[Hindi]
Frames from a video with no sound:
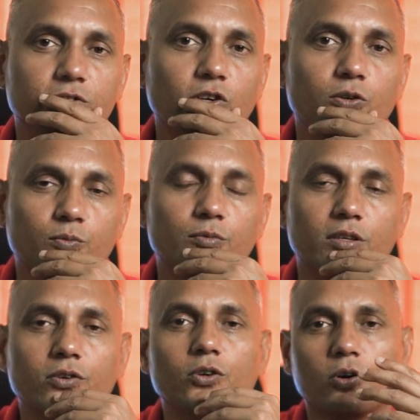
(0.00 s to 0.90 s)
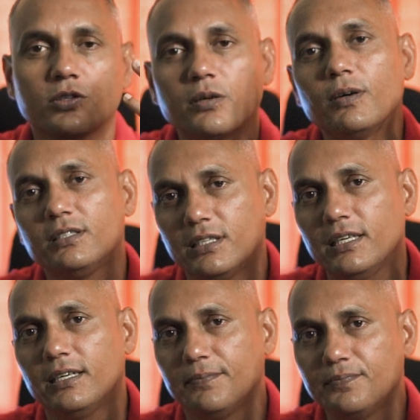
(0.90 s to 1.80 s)
जो यू नो डॉक्टर बनते
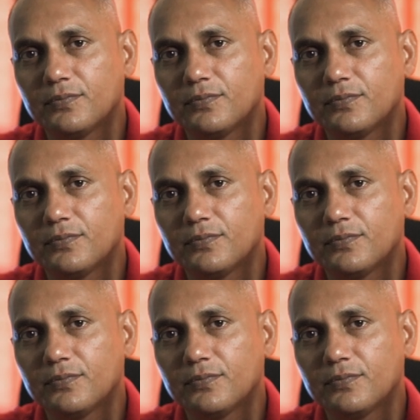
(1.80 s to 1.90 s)
हैं